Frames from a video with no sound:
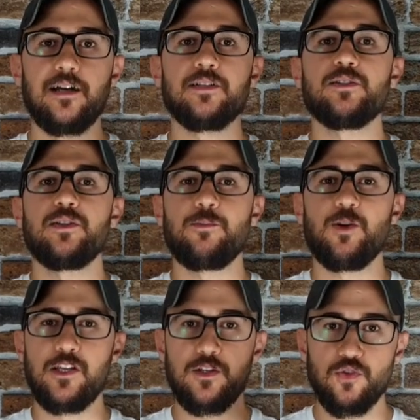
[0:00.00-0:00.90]
السلام
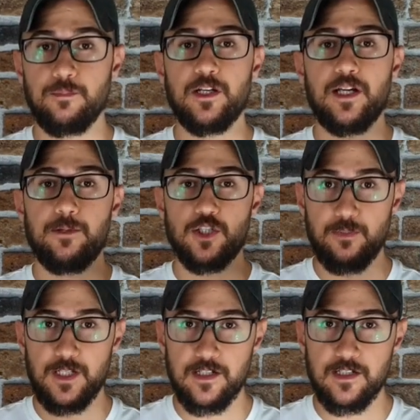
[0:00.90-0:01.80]
عليكم مرحبا
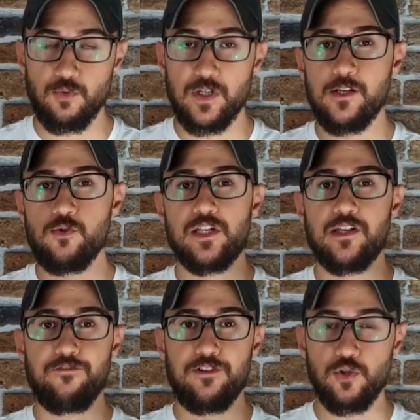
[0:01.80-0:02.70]
جميعا واهلا
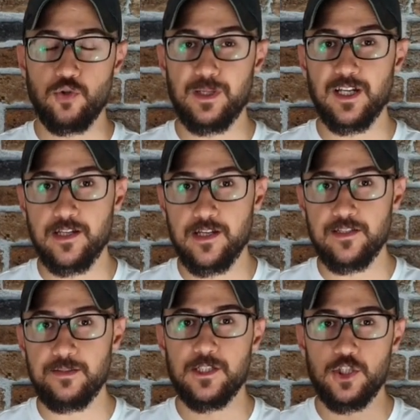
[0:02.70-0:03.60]
وسهلا فيكم
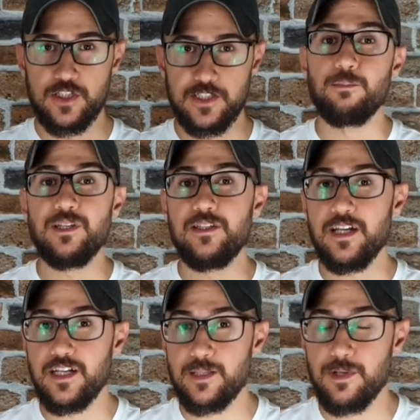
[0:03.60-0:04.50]
بقناتي من جديد بدي
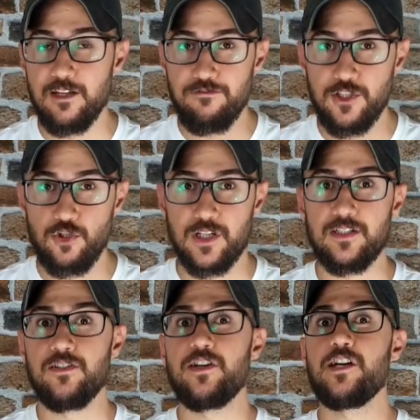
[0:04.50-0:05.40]
احكي بهالفيديو
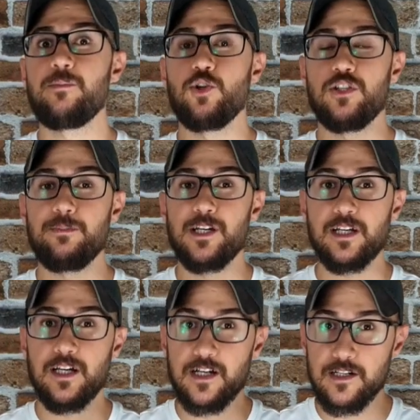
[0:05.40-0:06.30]
عن طعام يعتبر
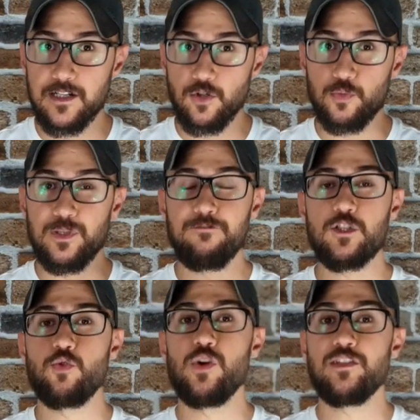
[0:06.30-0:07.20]
خارق
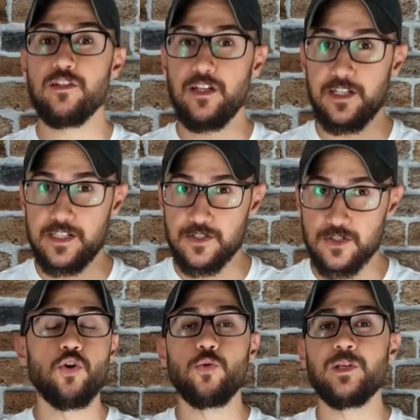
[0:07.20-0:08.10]
وبنفس الوقت
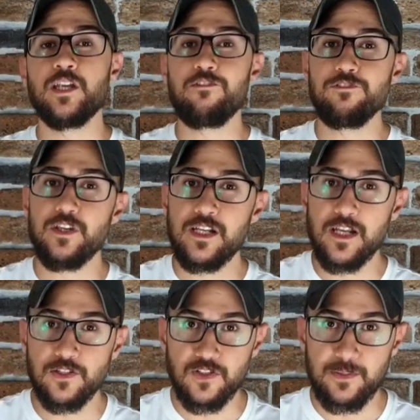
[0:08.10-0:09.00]
رخيص ومن افضل
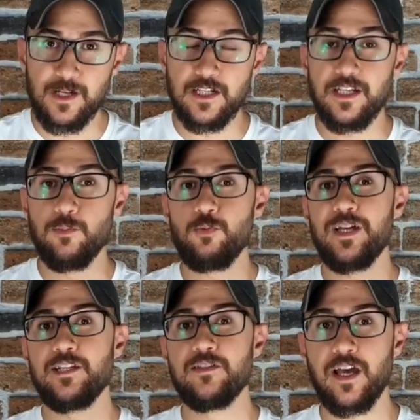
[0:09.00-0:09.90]
الاطعمة اللي
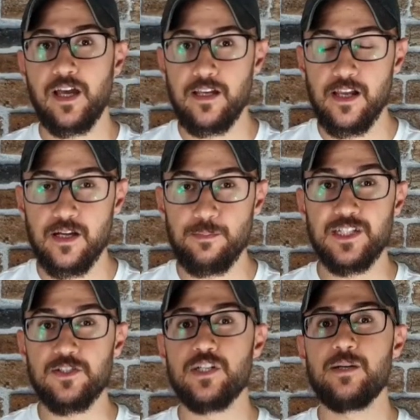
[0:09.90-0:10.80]
ممكن تدخلها
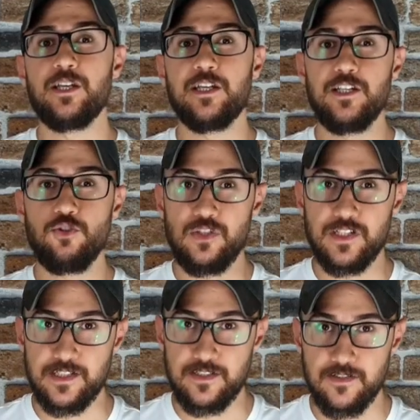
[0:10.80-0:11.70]
بنظام الكيتو
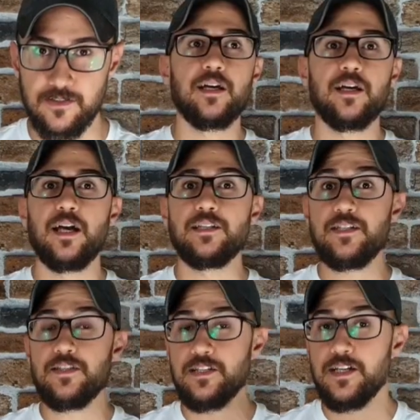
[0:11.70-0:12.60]
دايت
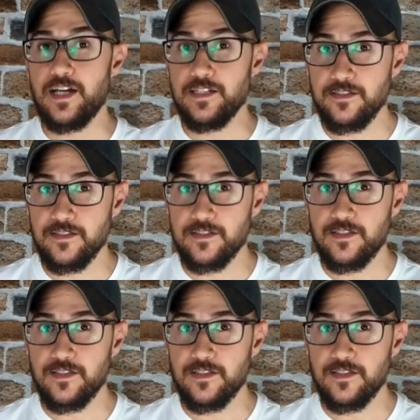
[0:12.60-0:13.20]
حديثنا عن